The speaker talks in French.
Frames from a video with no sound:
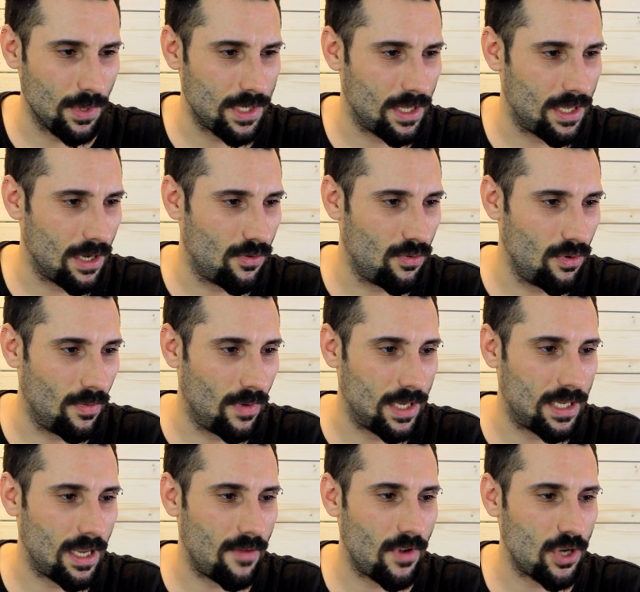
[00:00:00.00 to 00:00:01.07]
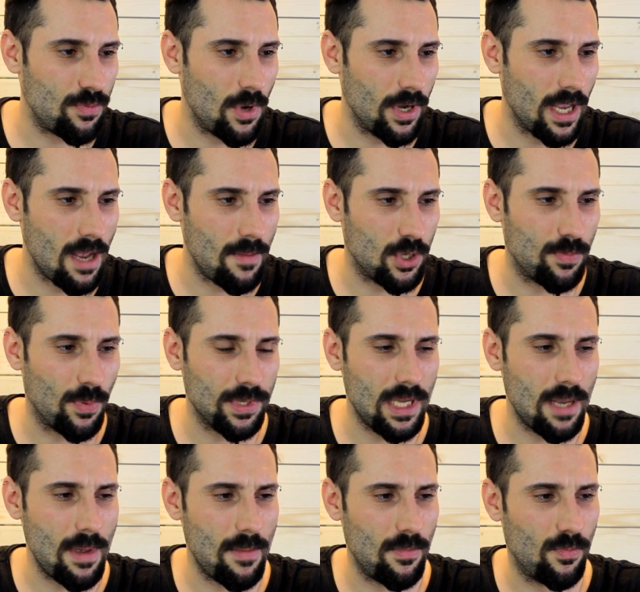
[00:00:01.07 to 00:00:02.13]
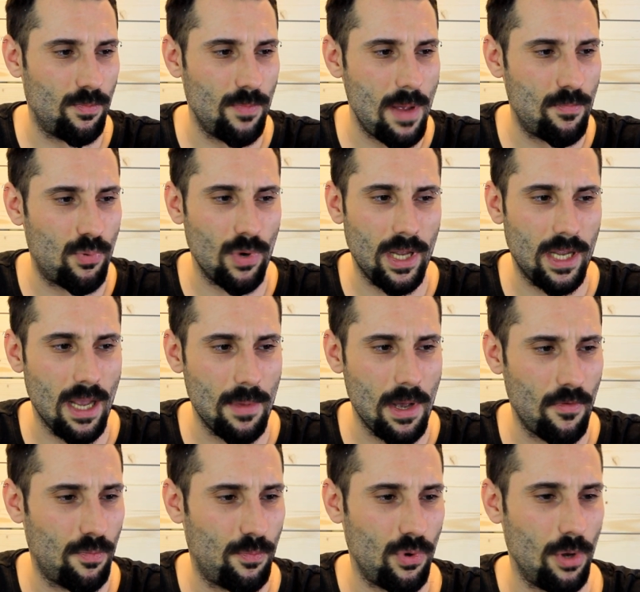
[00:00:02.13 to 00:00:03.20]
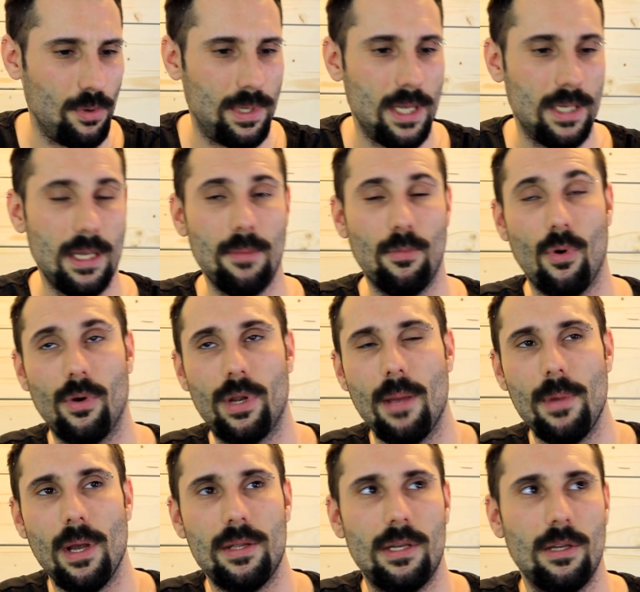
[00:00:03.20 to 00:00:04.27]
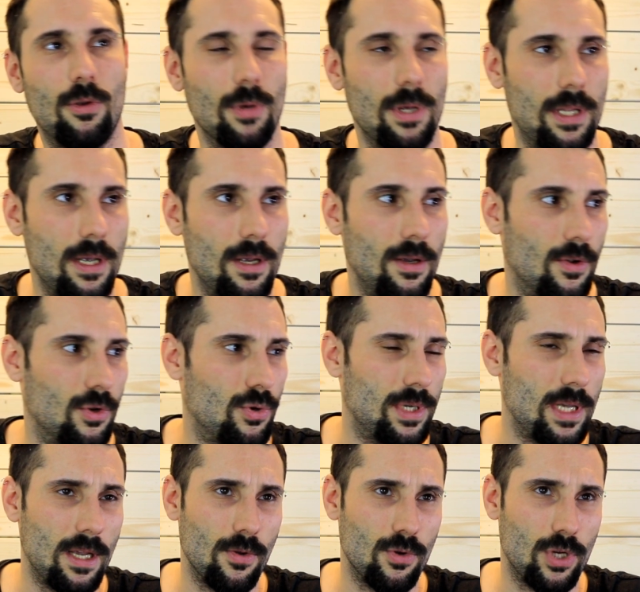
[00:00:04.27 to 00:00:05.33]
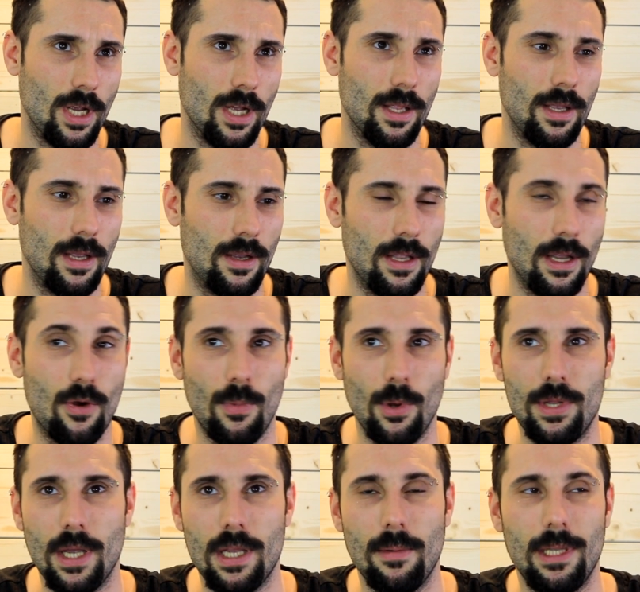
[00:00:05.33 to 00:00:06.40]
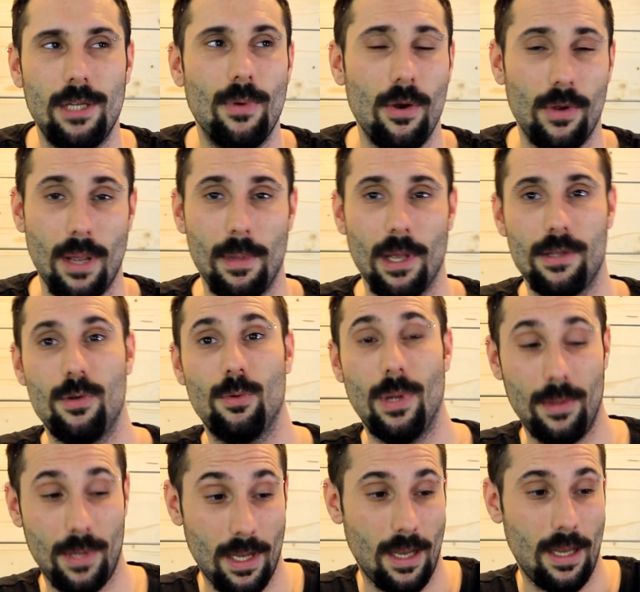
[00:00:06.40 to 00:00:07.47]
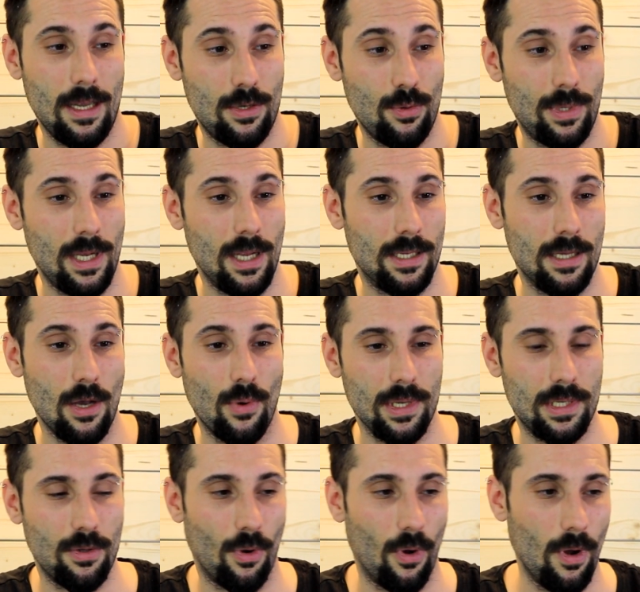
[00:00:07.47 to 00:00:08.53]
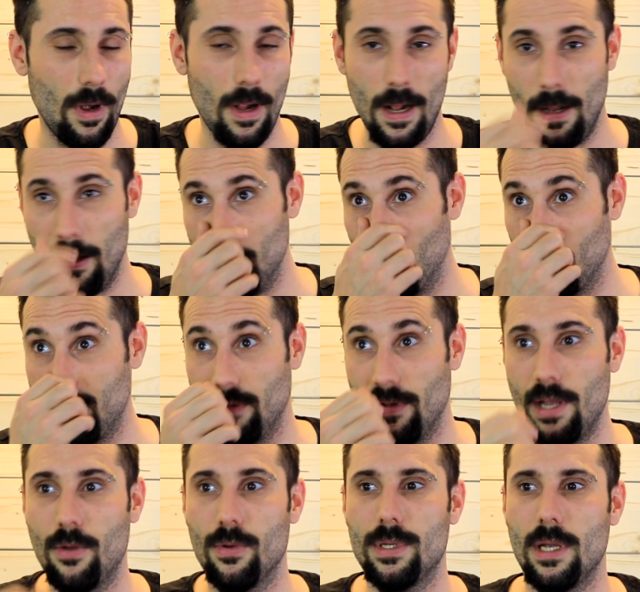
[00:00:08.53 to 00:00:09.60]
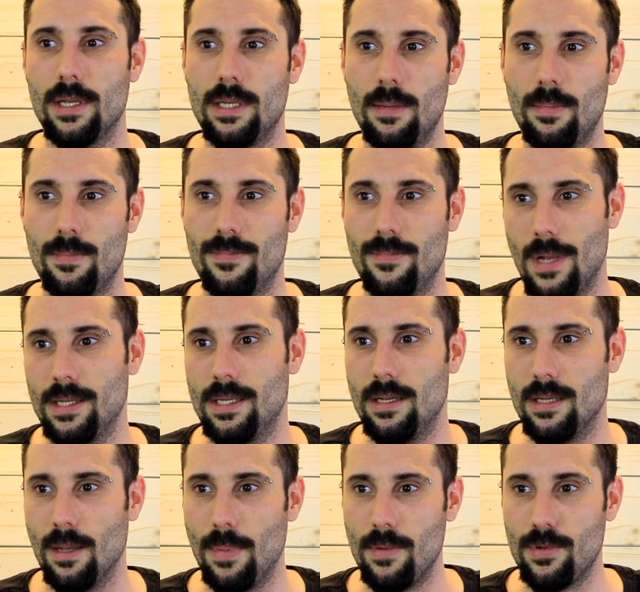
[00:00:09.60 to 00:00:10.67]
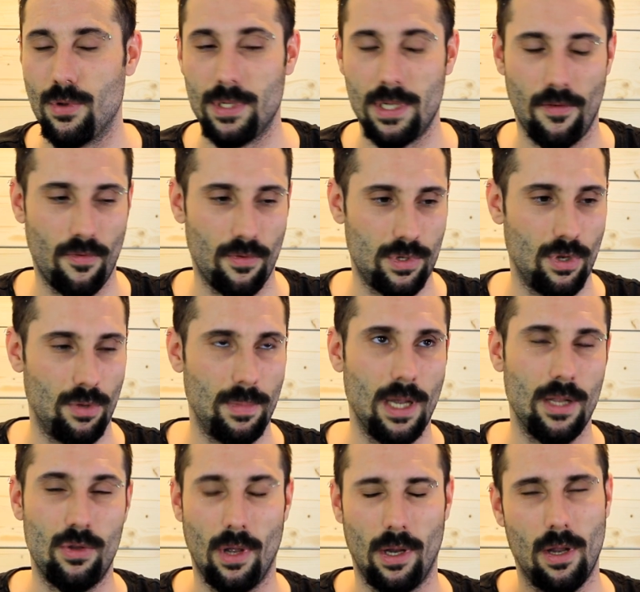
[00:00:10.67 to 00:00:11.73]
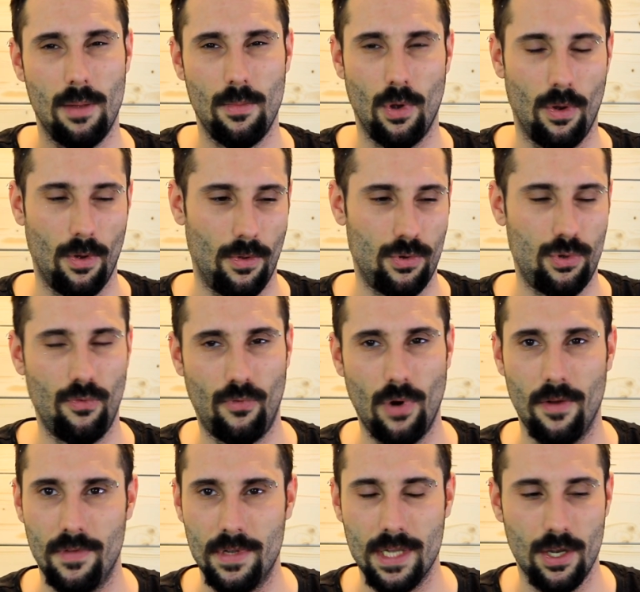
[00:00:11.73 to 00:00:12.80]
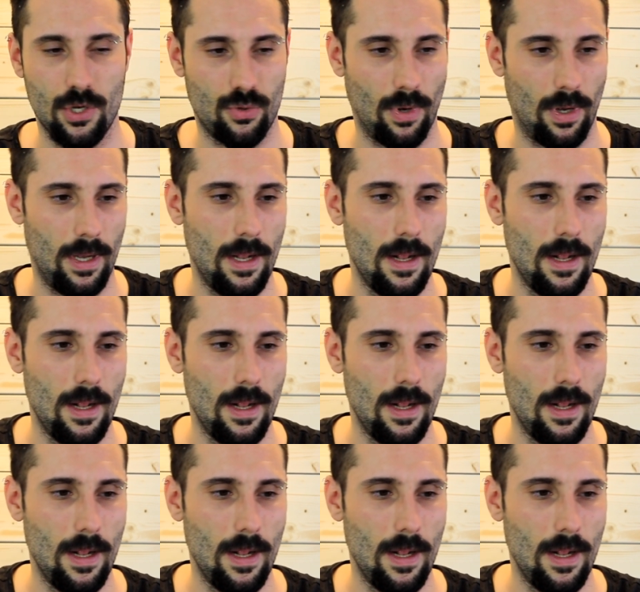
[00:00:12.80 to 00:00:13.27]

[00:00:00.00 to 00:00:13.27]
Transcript: c'était cool. Mais c'est vachement agréable. Je pensais même, même pour les gamins, vous pouvez l'utiliser. Bon, en caméra de sécurité, euh, je sais que j'ai un des, commentaires qui m'a dit Ouais, en caméra de sécurité, ils utilisent ça au restaurant. Donc, c'est vrai que c'est assez, assez sympa parce que ça fonctionne bien et tu, as quand même, euh, tu vois le visage, quoi